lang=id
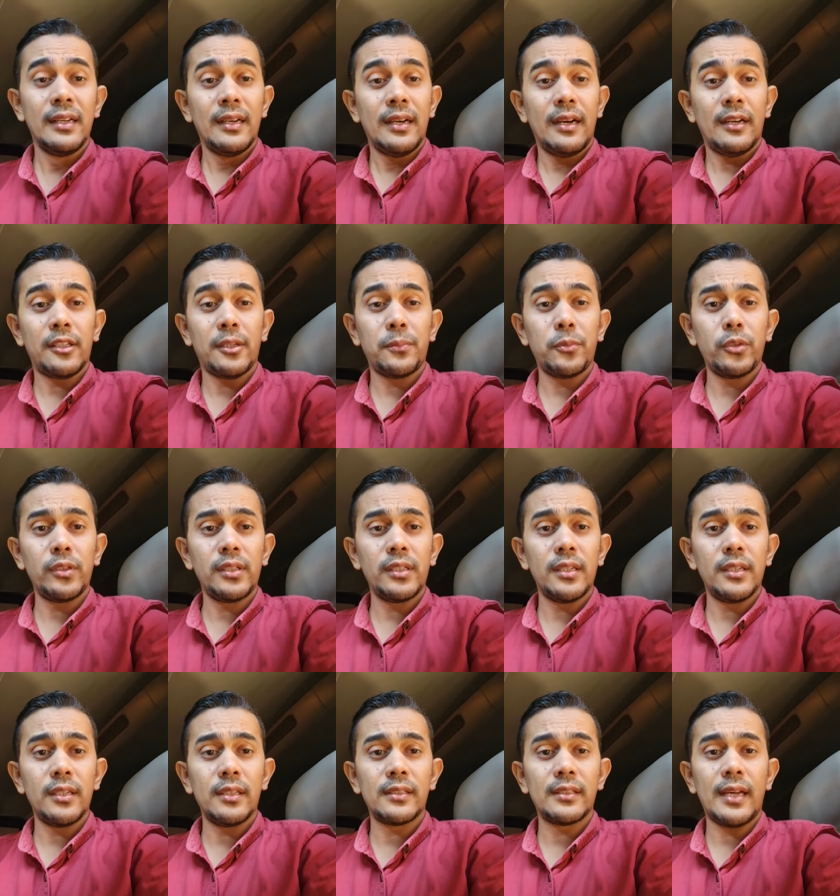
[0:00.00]
Ataupun
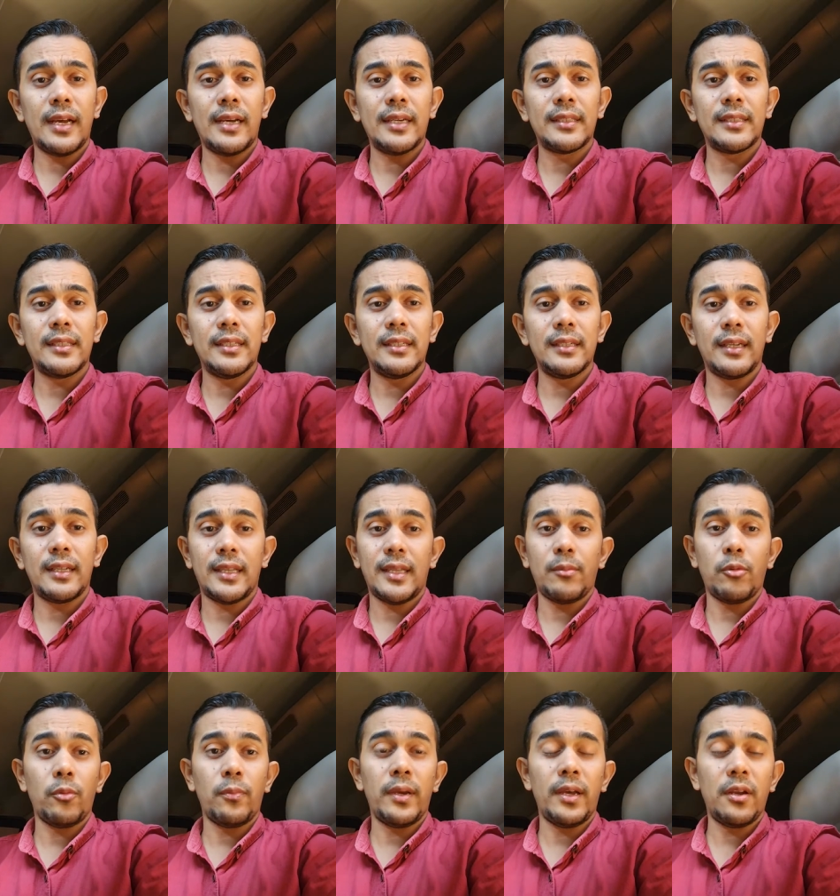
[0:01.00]
e, saat kita
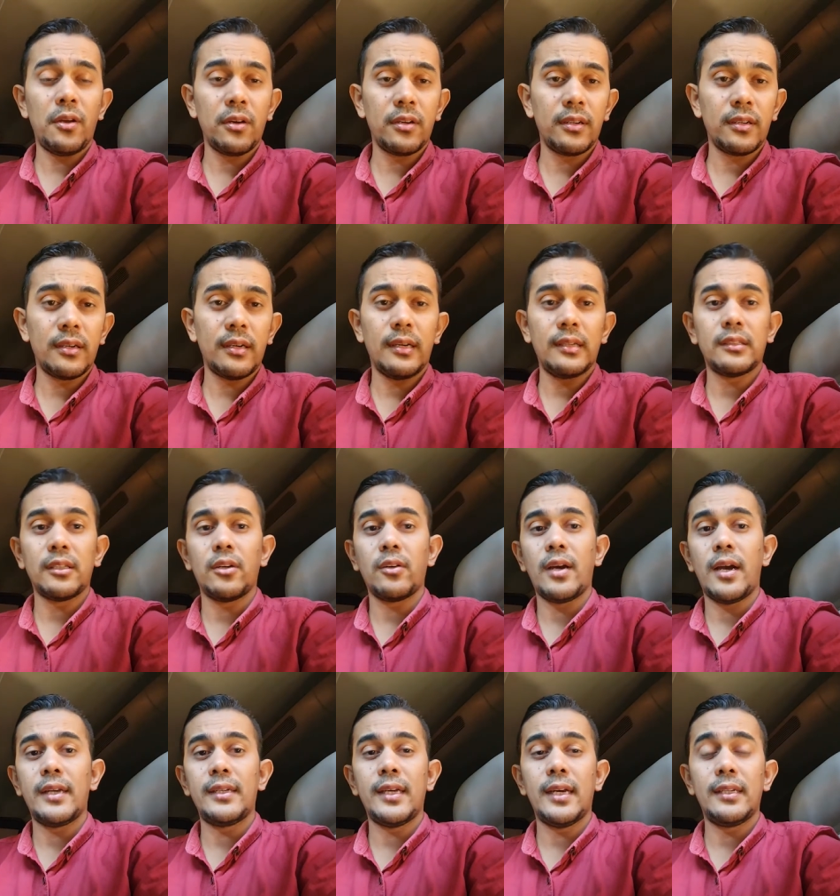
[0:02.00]
mau belok atau
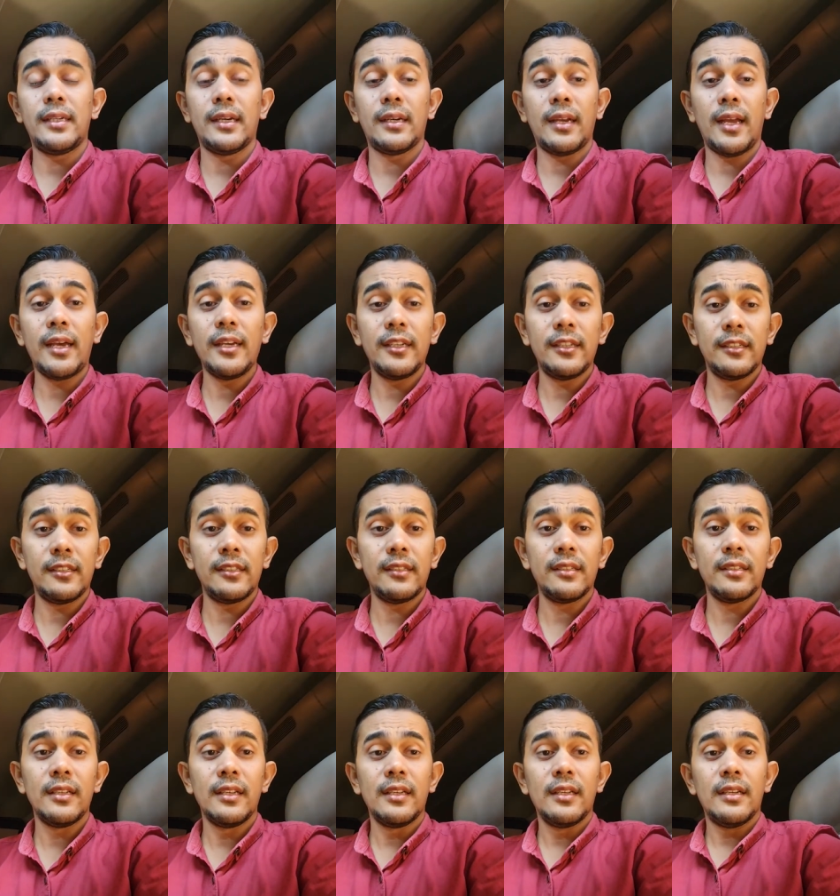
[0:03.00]
keadaan yang lain,
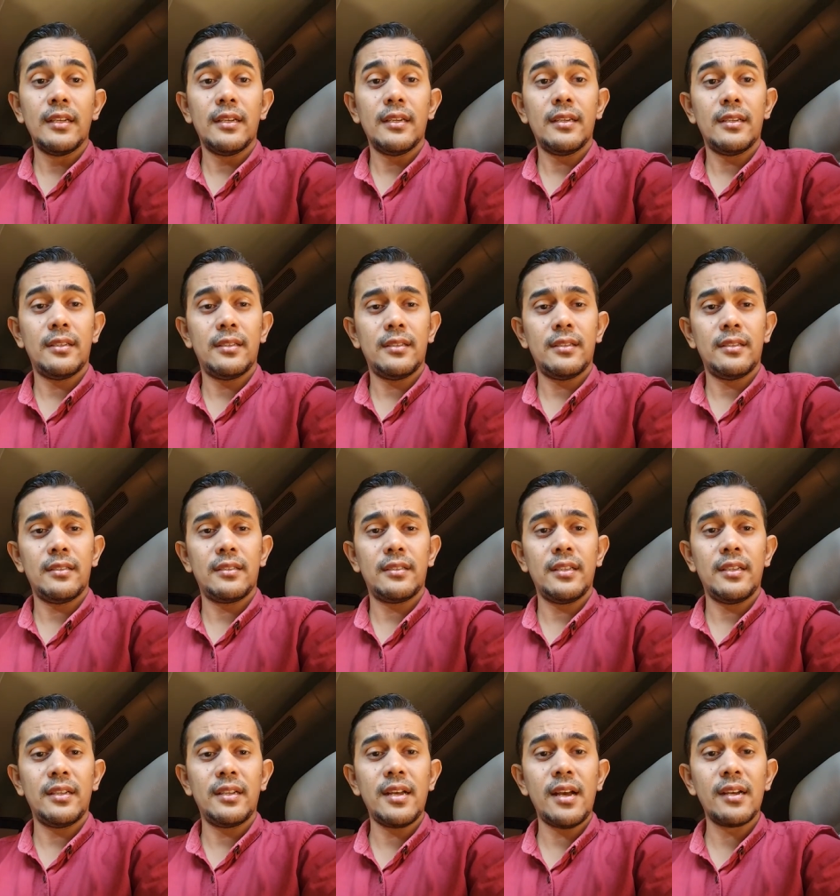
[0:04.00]
e,
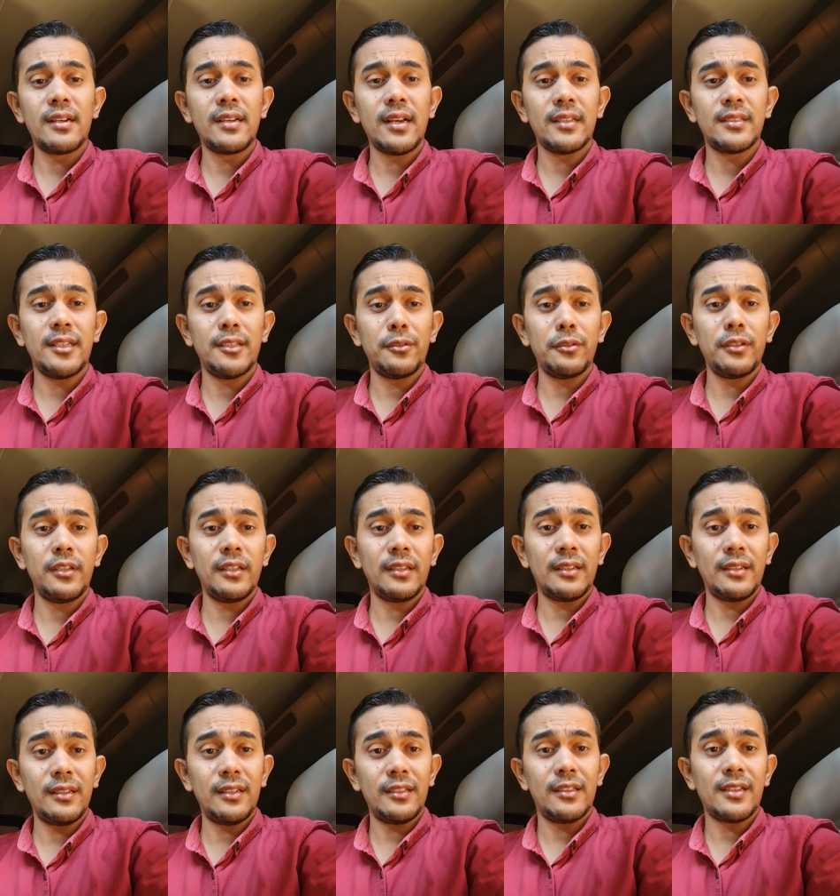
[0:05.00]
sehingga gasnya itu
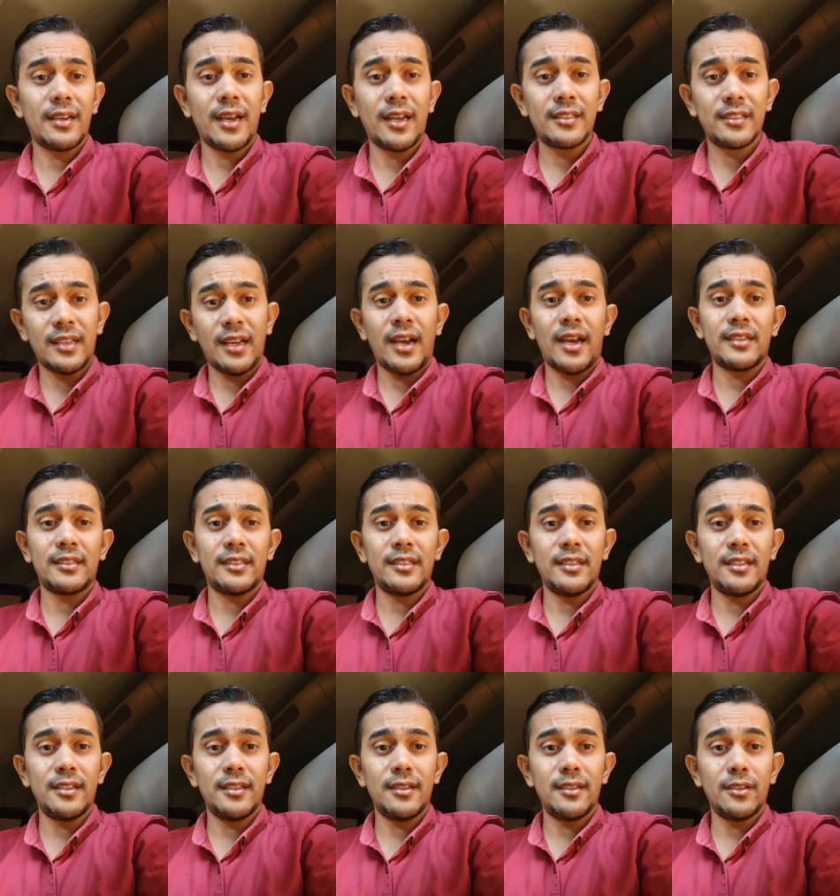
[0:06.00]
ditekan sangat
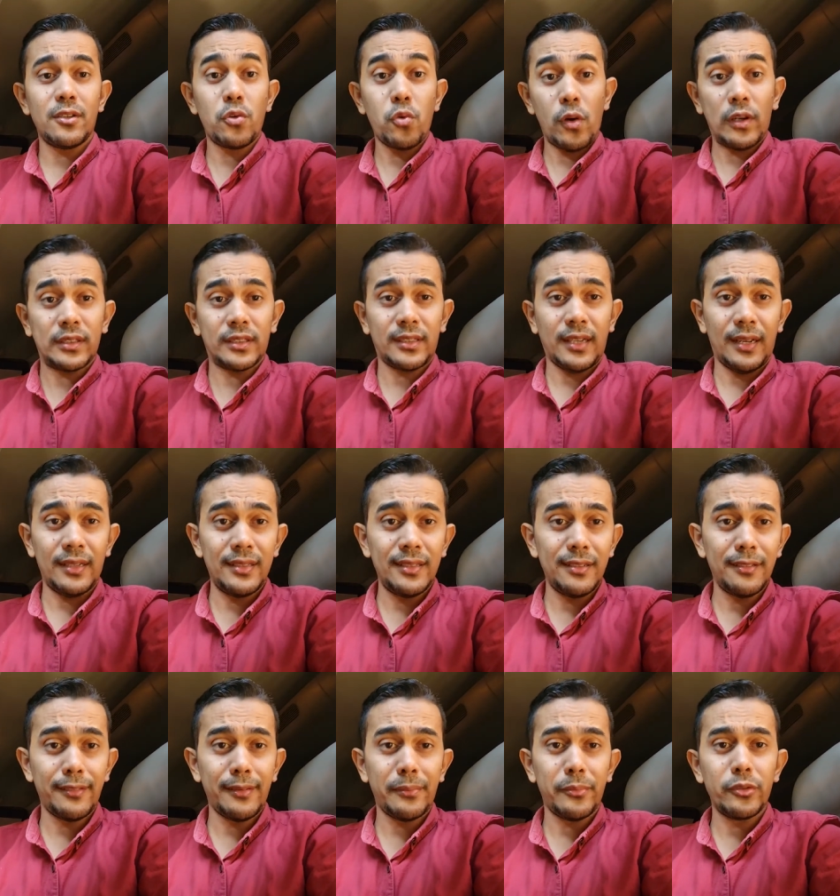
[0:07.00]
e, kuat
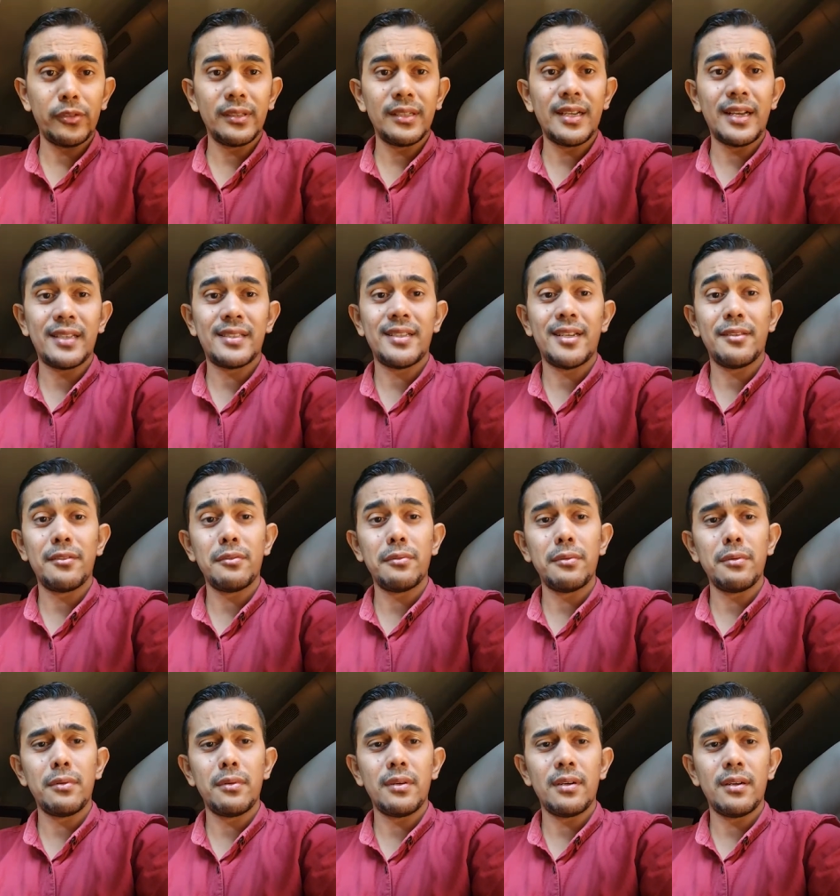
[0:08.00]
sekali, ataupun gasnya
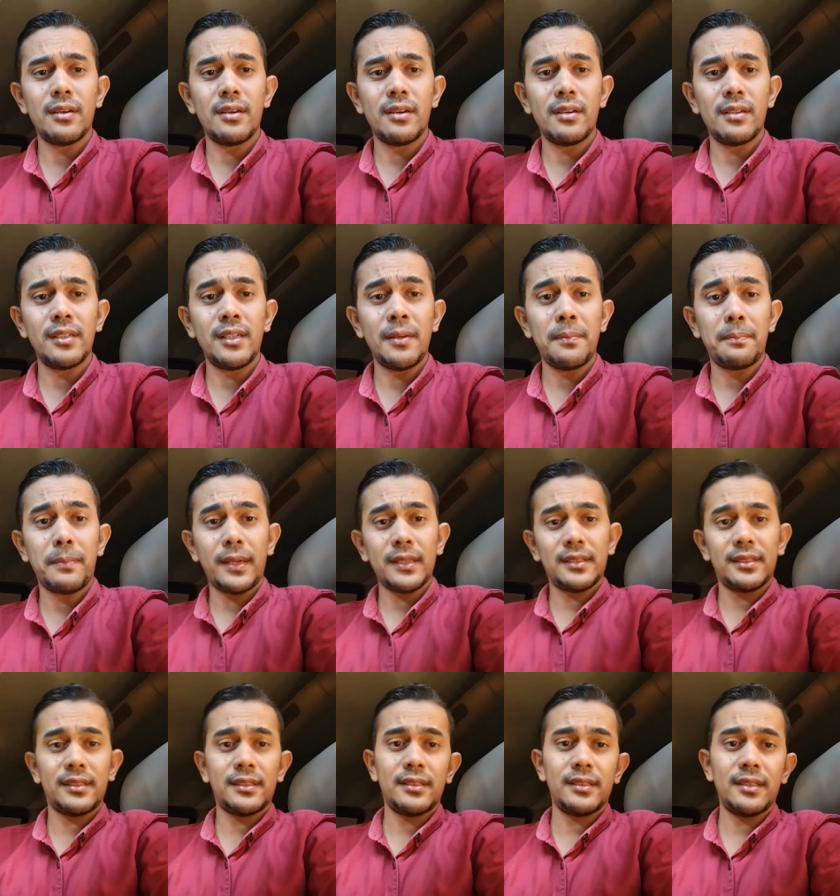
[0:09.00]
itu e, dilepas
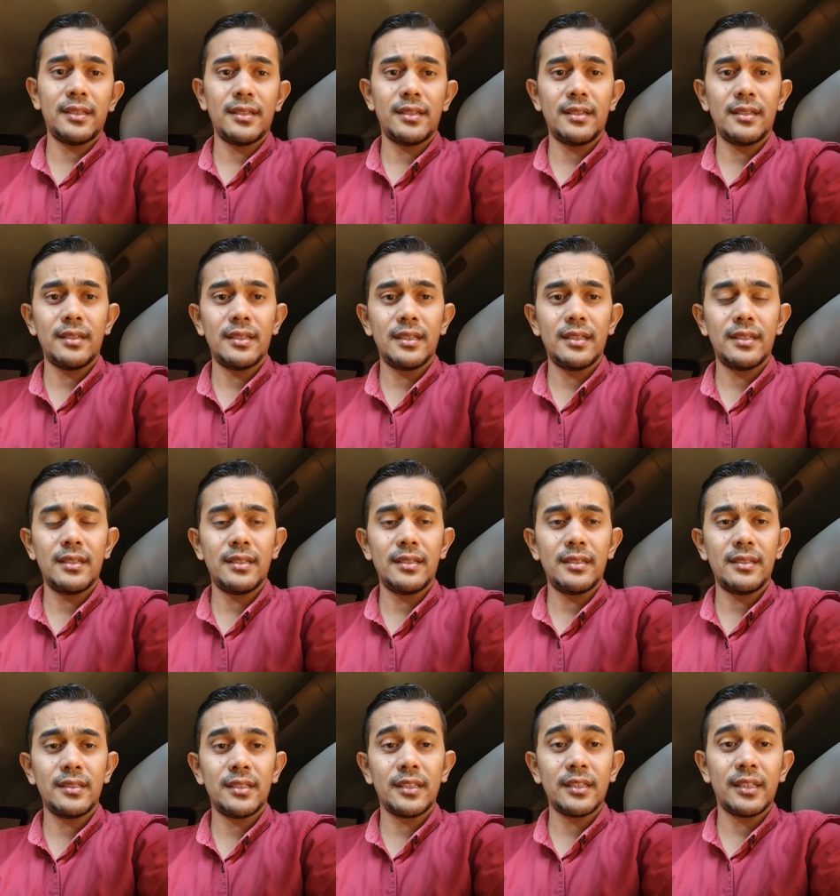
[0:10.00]
e,
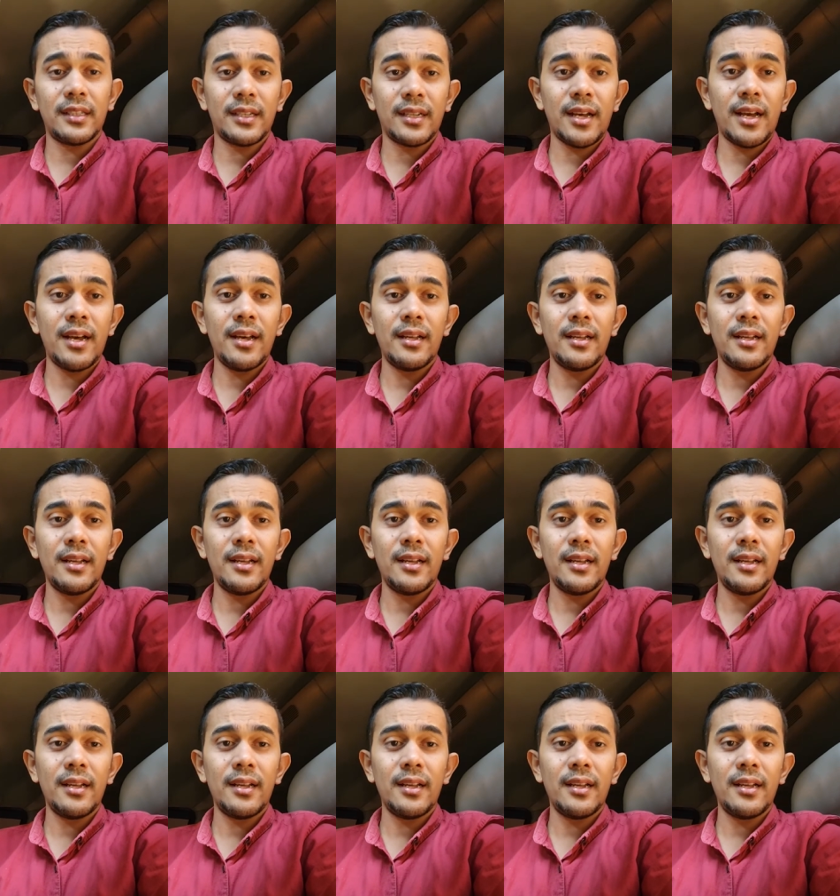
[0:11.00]
seketika